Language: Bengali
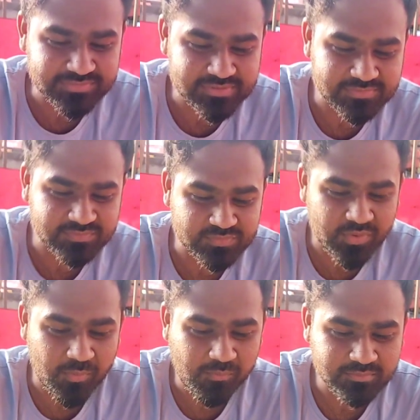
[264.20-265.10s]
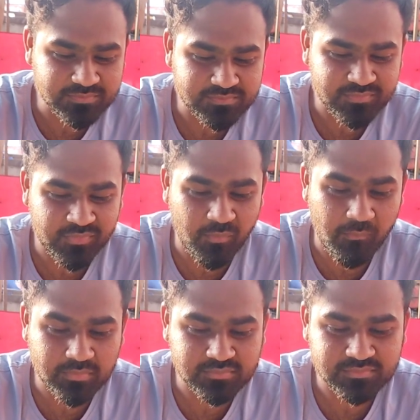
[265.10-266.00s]
কাছে হয়তো অনেক মজা লাগছে তাই
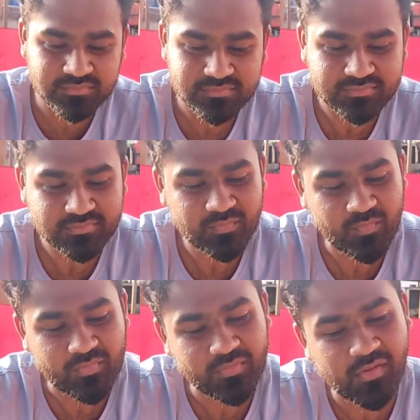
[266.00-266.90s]
অনেক মজার